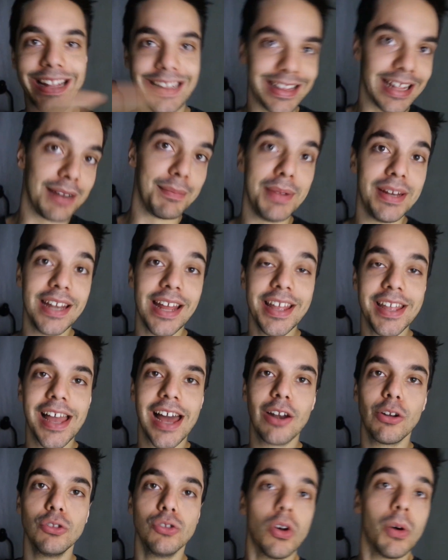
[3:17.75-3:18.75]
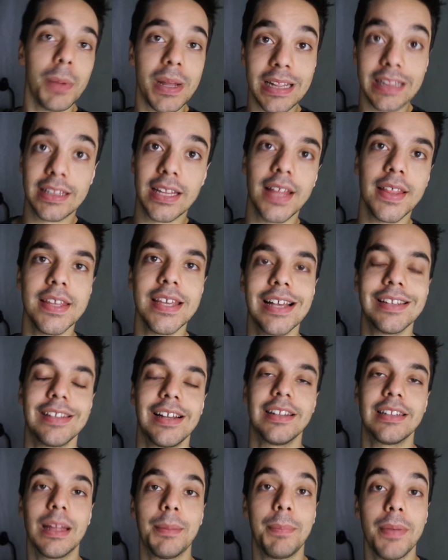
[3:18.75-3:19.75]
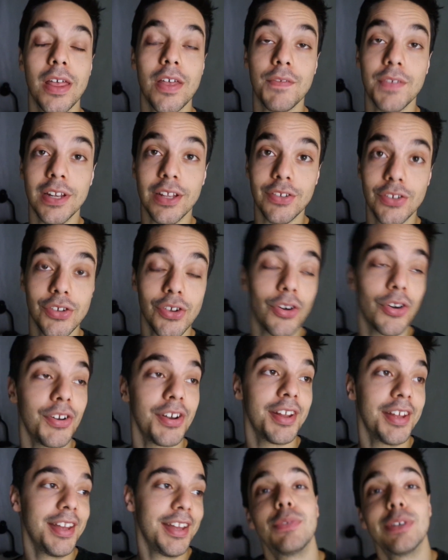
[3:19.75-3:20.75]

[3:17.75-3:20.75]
Terminé ya los 90 días de la etapa de definición.